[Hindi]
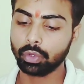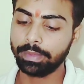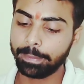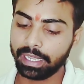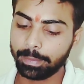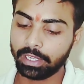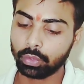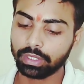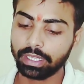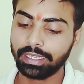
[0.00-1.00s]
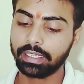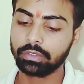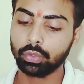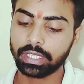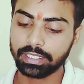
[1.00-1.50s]
फोबिया पे डिपेंड होते
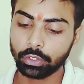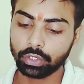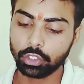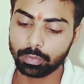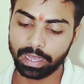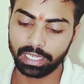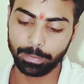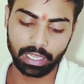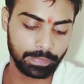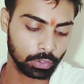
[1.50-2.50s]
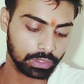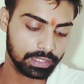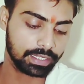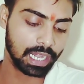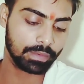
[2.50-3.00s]
हैं कुछ ऐसे होते हैं जो मानिया पे डिपेंड होते
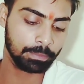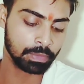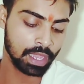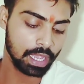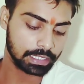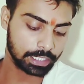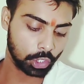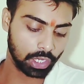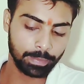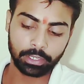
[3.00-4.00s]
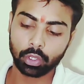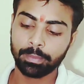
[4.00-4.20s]
हैं इसके अलावा सिनोनिम